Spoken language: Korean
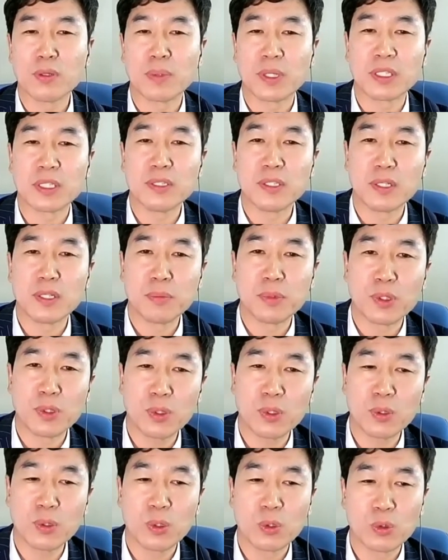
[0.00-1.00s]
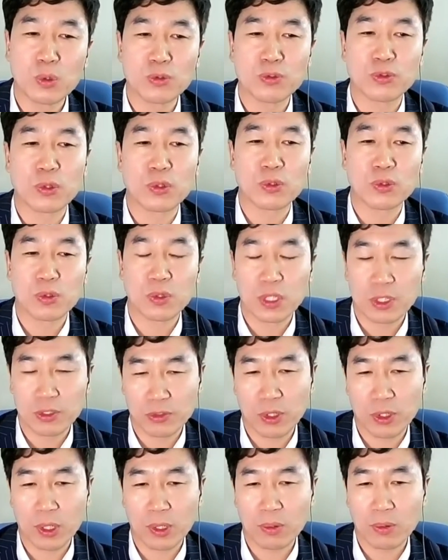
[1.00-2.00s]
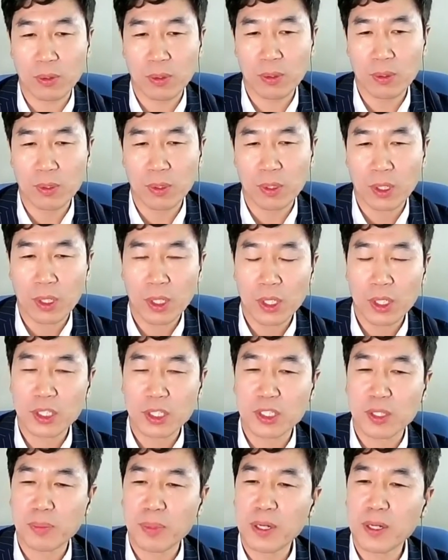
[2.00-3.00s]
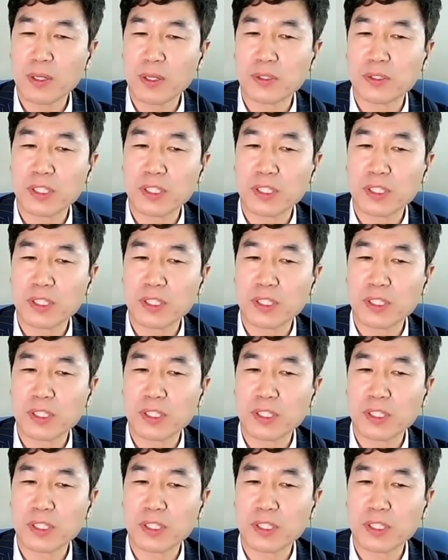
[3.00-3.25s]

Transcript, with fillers: 받은 혐의로 구속 기소됐고 2008년